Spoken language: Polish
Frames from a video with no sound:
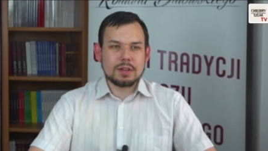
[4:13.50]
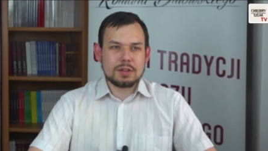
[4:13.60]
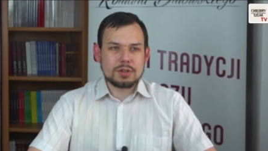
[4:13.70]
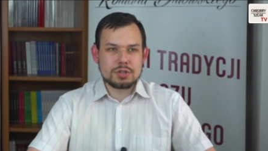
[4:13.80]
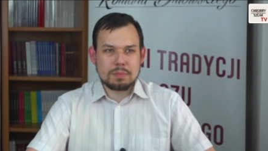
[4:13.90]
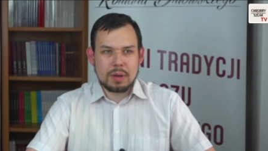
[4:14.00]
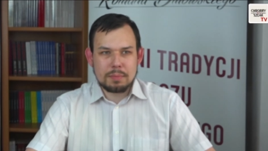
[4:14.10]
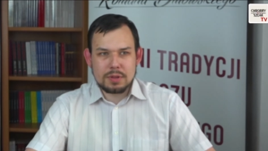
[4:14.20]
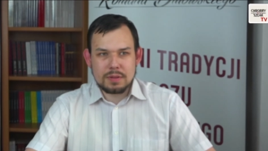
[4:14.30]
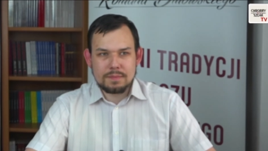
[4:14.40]
e, że
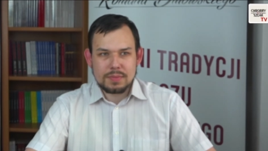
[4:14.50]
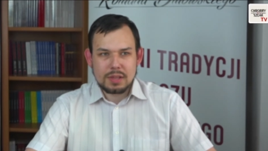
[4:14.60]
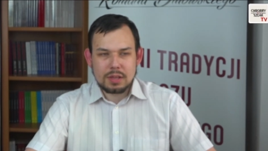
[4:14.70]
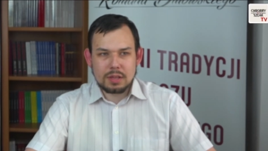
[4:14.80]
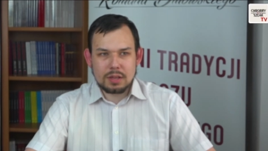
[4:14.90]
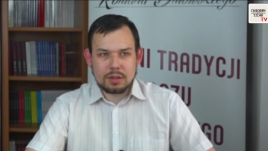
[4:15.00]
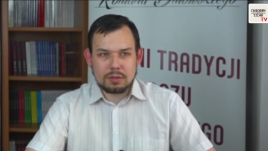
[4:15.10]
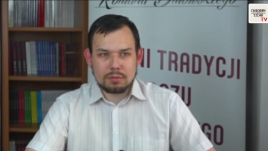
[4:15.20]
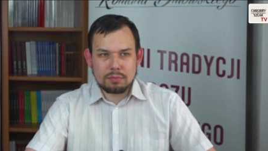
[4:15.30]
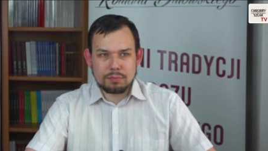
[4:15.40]
mamy E,
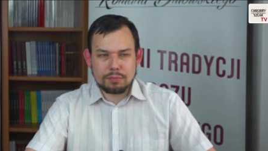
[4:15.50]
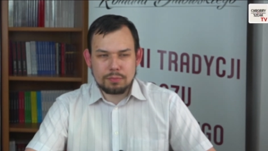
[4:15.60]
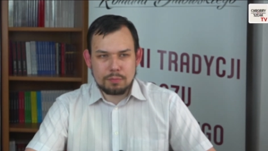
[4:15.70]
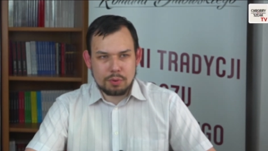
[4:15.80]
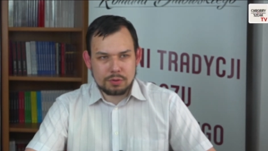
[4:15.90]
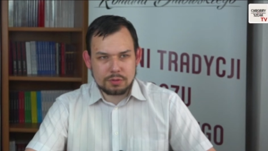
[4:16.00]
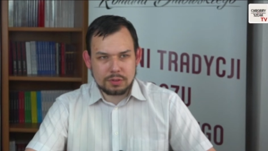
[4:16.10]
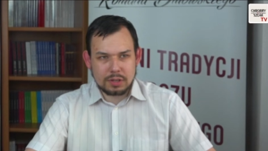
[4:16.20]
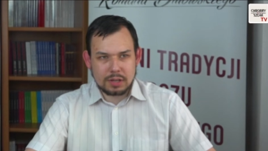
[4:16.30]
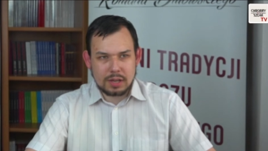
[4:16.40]
w
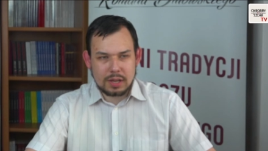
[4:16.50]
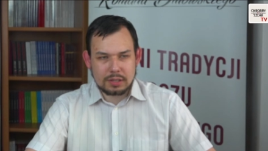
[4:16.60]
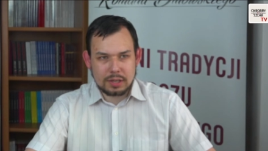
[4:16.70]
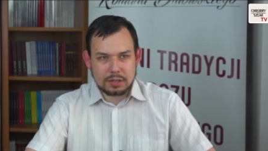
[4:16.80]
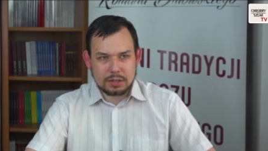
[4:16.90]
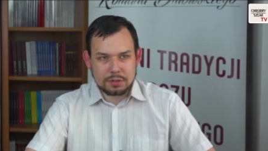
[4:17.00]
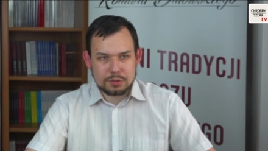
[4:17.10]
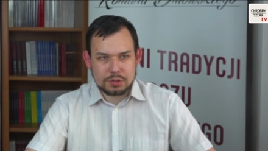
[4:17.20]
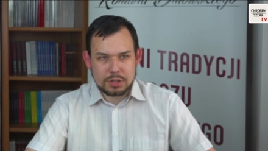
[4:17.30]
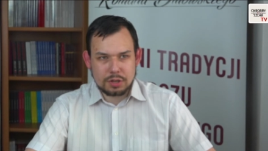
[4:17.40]
polskich realiach
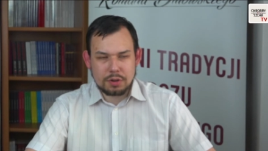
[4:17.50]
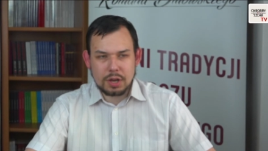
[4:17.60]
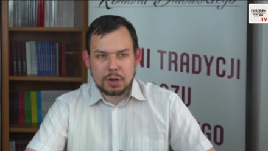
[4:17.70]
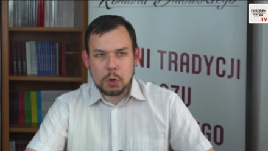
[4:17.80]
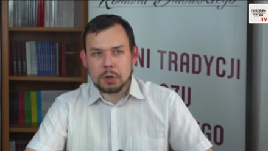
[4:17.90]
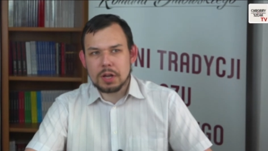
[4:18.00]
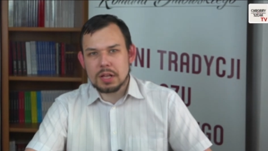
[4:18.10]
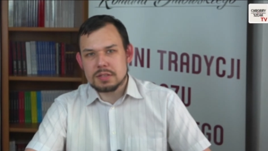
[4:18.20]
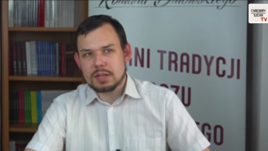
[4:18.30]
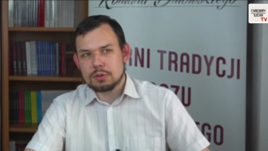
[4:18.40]
coś takiego jak
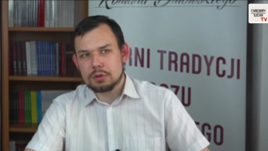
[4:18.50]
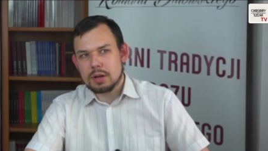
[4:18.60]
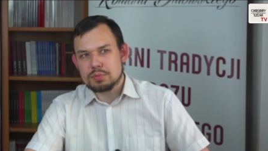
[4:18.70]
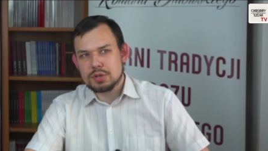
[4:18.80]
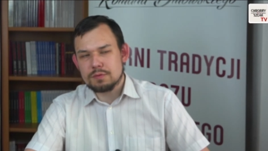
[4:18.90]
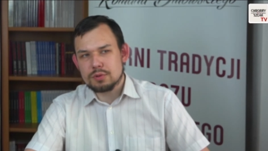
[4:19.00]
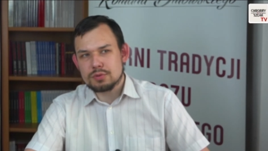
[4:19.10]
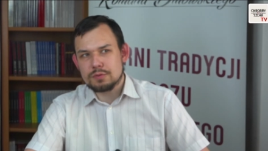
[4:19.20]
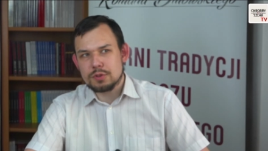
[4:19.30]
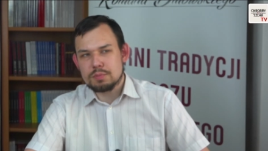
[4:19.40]
organizatora
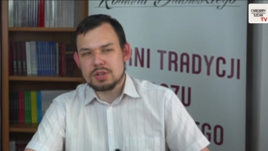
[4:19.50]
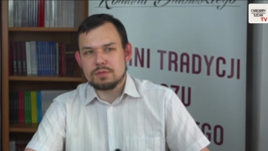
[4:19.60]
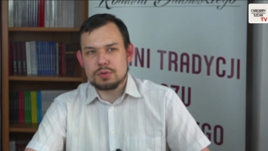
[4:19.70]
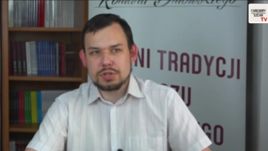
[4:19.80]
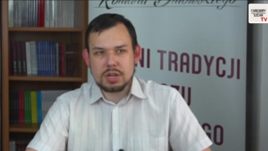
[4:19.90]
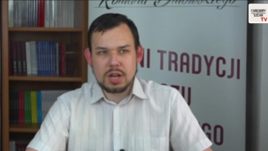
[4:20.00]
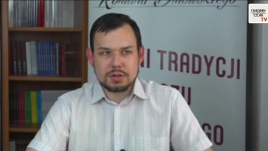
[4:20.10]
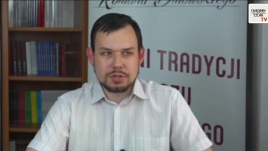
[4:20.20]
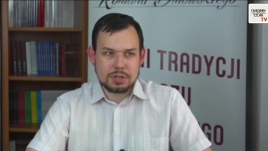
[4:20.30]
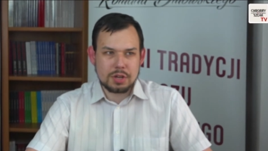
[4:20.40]
przewozów i
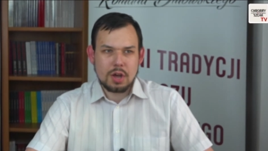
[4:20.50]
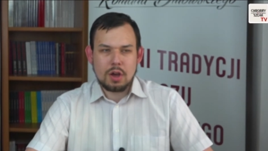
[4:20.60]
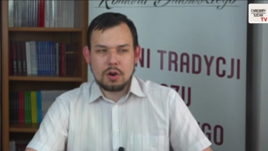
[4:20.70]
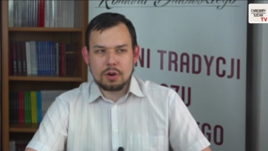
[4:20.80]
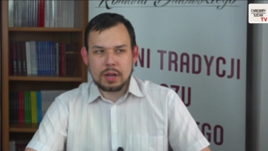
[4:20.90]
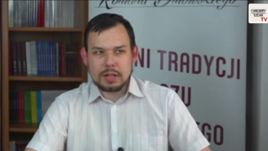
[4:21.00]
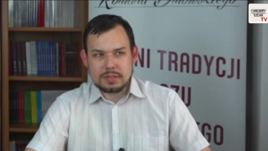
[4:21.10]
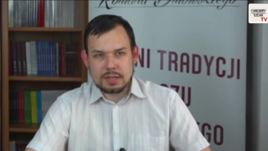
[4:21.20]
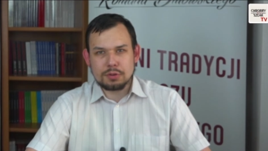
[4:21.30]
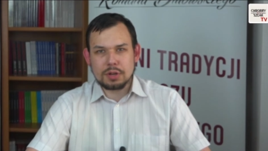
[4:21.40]
przewoźnika, czyli
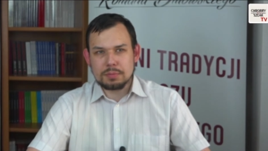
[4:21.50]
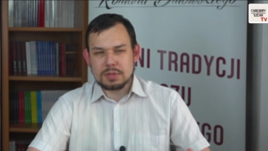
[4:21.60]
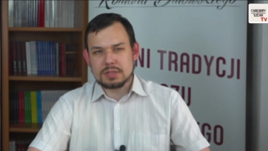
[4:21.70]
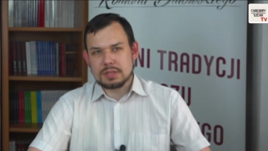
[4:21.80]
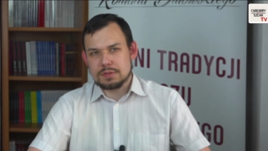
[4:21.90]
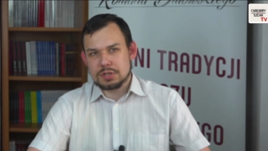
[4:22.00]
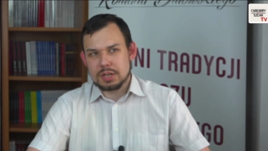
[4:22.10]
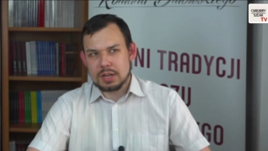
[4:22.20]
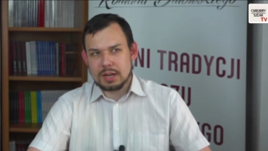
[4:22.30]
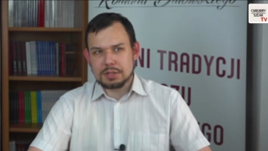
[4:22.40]
organizatorem jest
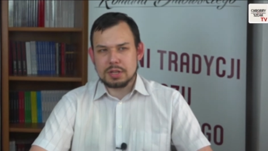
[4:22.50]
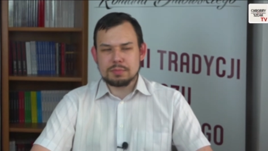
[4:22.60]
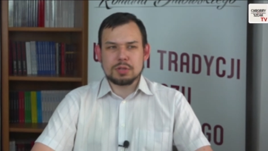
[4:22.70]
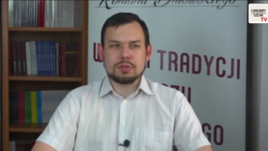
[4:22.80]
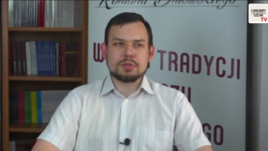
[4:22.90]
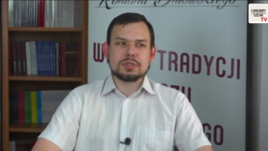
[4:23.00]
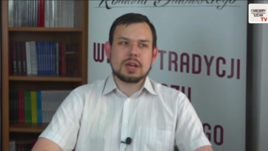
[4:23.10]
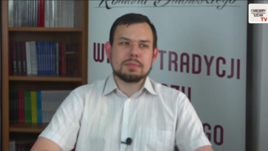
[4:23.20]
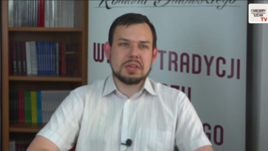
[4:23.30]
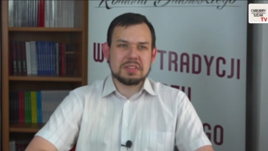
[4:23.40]
zazwyczaj jakaś tam
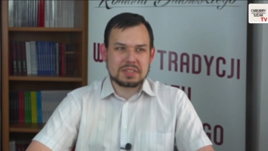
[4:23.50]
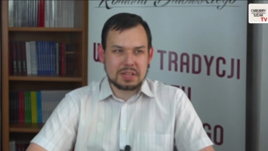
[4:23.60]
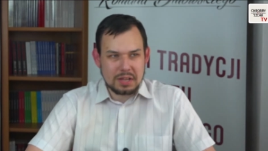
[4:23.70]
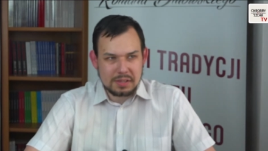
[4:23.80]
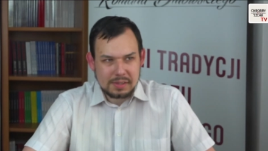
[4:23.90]
jednostka miejska,